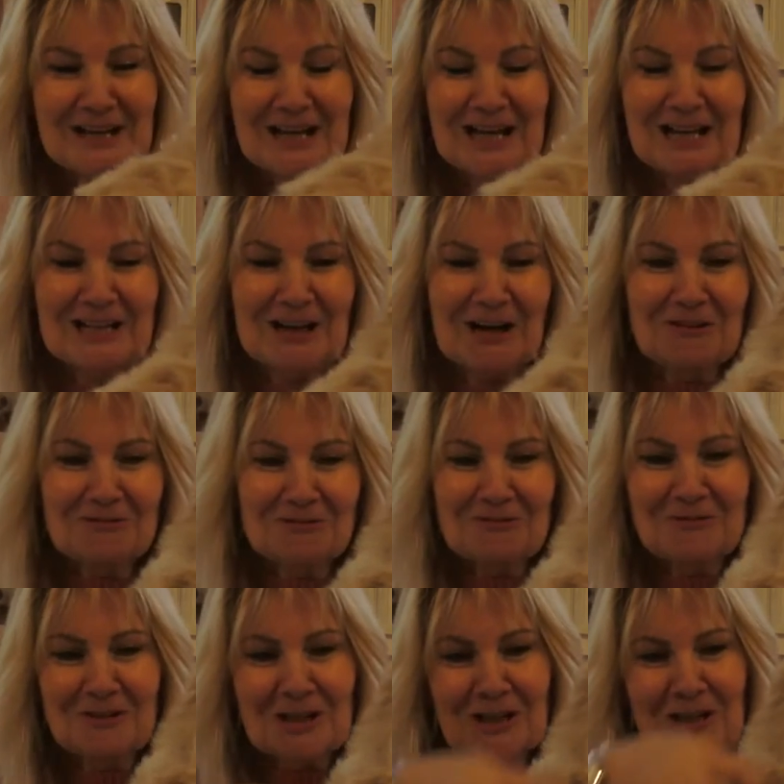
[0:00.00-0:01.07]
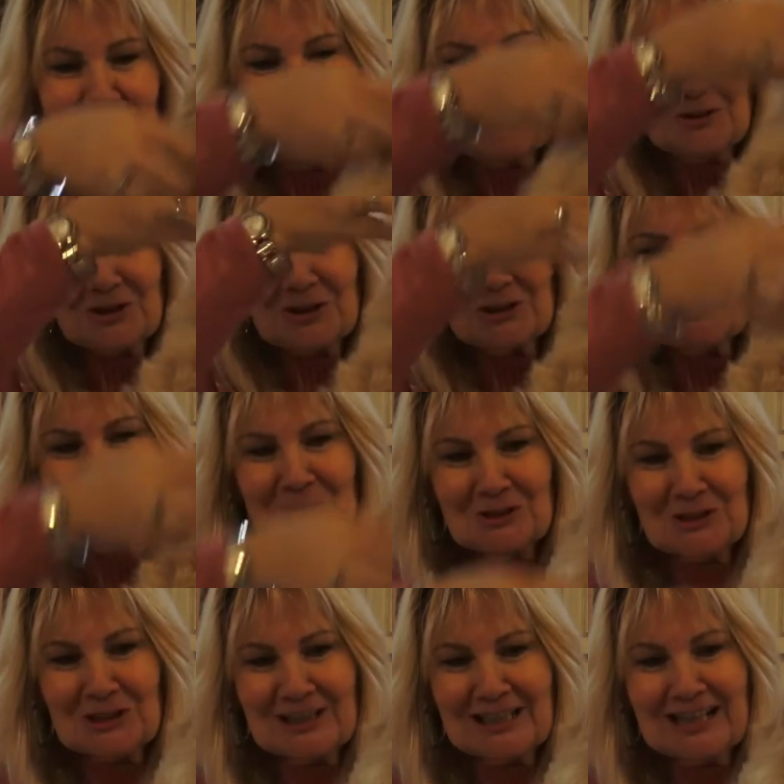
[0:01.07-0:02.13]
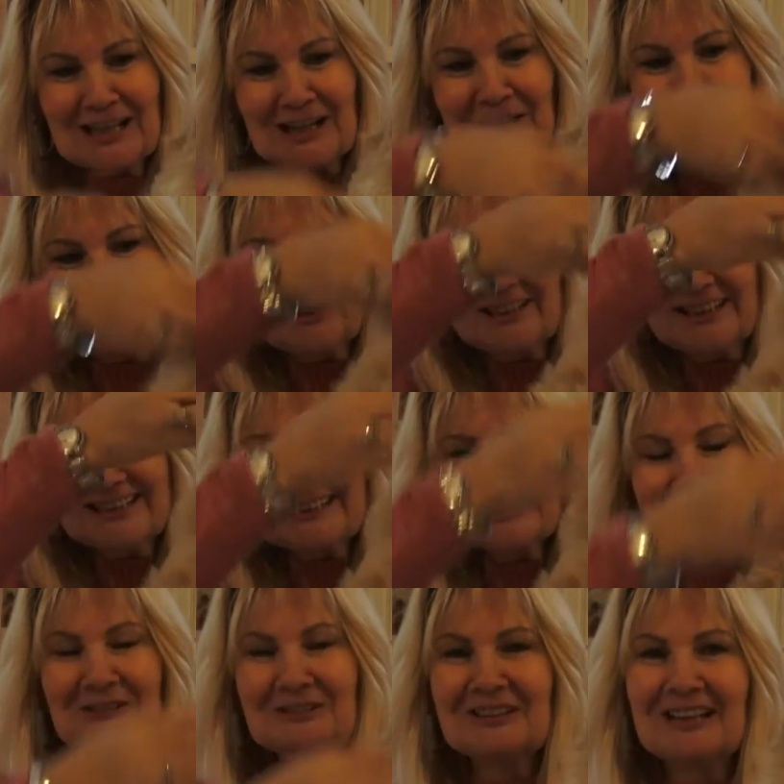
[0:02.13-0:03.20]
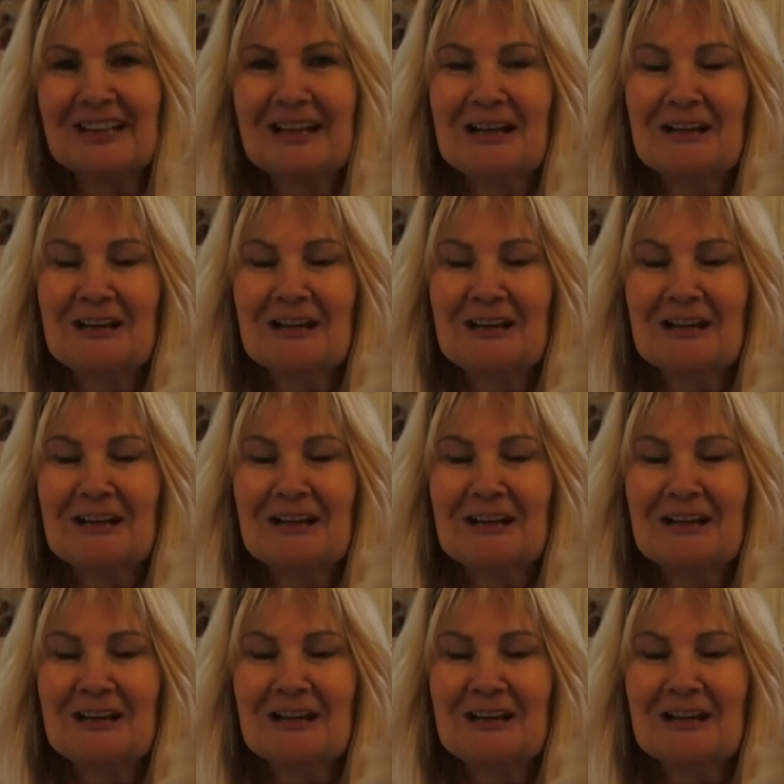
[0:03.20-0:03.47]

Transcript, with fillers: einen Haufen Wuschel, Wuschel und nichts drunter.